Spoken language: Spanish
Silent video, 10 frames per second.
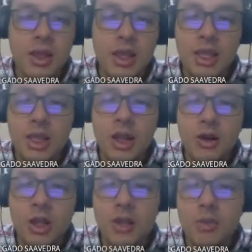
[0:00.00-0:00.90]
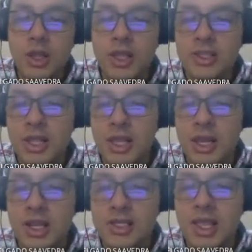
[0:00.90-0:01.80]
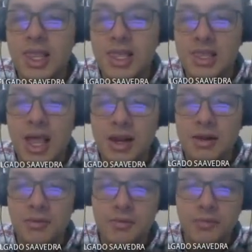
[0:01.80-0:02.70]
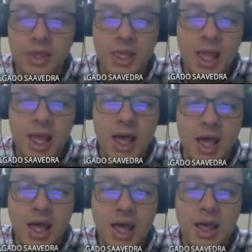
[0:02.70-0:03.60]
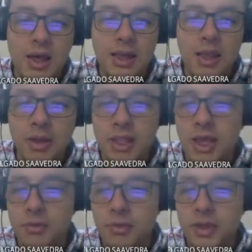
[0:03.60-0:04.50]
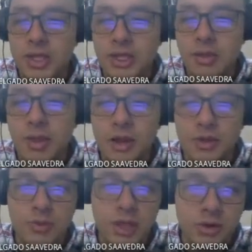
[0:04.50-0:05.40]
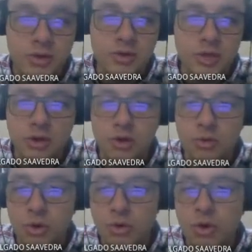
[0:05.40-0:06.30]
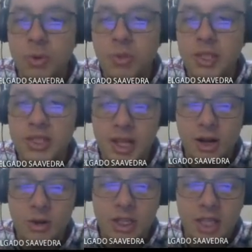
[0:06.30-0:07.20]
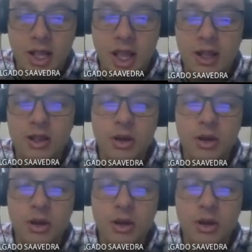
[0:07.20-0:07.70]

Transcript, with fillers: Y ya lo que les voy a enseñar es a editar y a, manejar pues el tema de los médicos, o sea, cómo, cómo administrarlos desde acá.